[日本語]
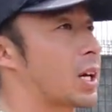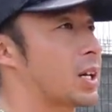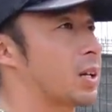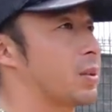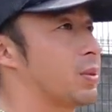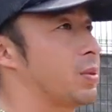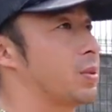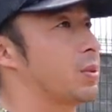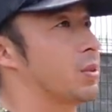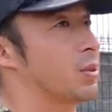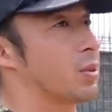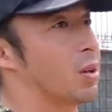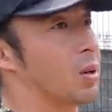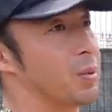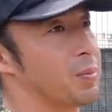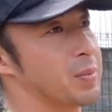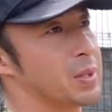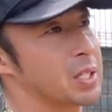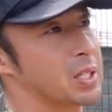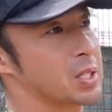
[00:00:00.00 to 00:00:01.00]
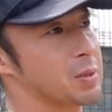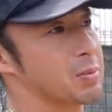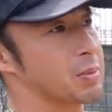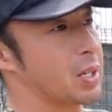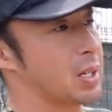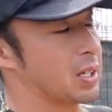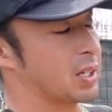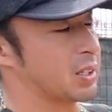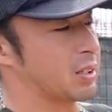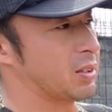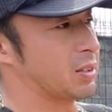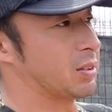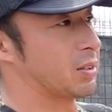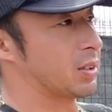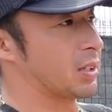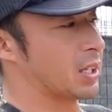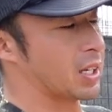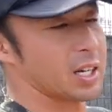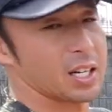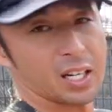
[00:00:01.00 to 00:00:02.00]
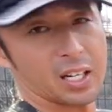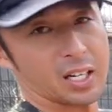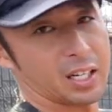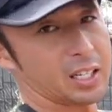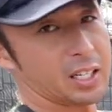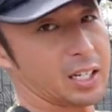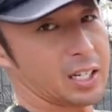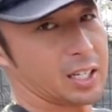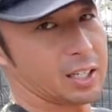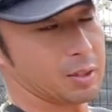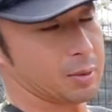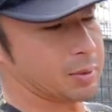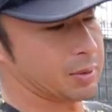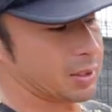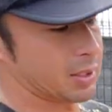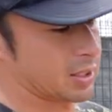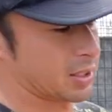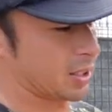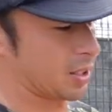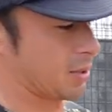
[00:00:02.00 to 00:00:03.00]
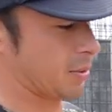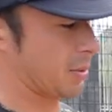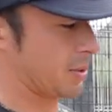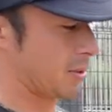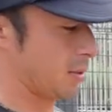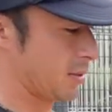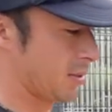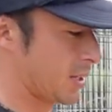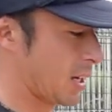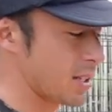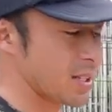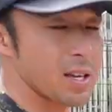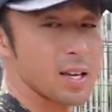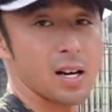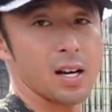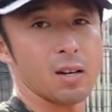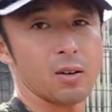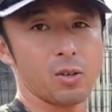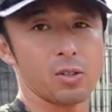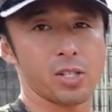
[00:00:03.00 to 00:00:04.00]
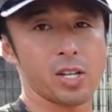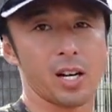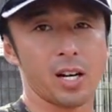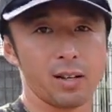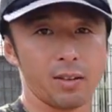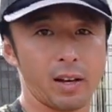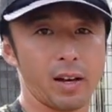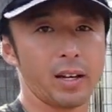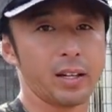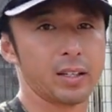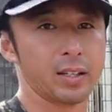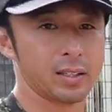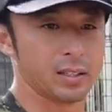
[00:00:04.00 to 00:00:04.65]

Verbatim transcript: 台風のビーチブレイクってなかなかいかないと思うんですけども大体が腰腹ぐらい